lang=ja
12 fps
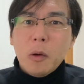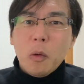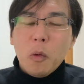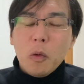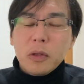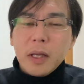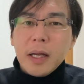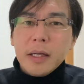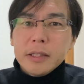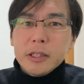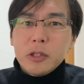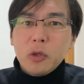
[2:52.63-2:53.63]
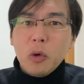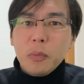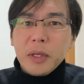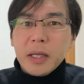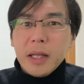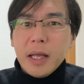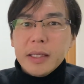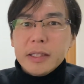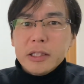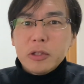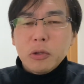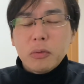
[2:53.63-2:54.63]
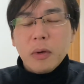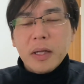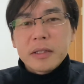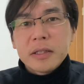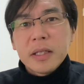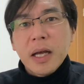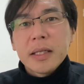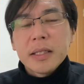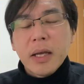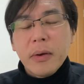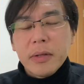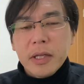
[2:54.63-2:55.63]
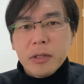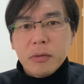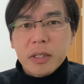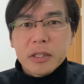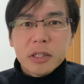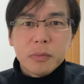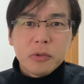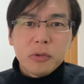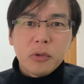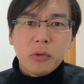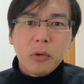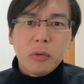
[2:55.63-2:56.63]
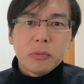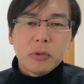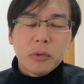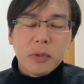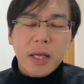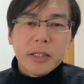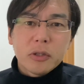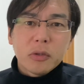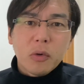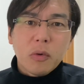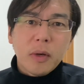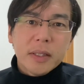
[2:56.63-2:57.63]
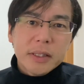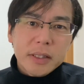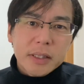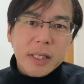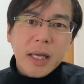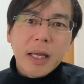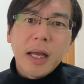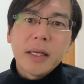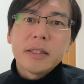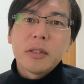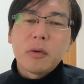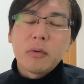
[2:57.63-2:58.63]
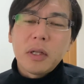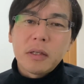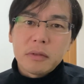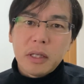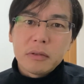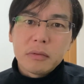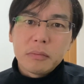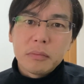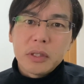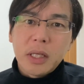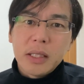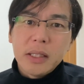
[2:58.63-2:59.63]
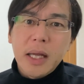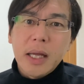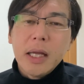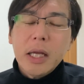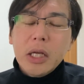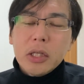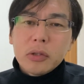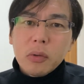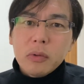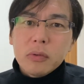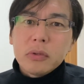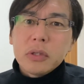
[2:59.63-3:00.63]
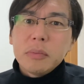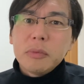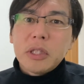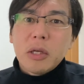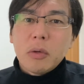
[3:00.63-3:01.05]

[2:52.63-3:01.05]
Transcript: お互いに興味がない人とは繋がり合わないとか、自分の興味のない情報は一切入ってこなくなるみたいな、そういう意味での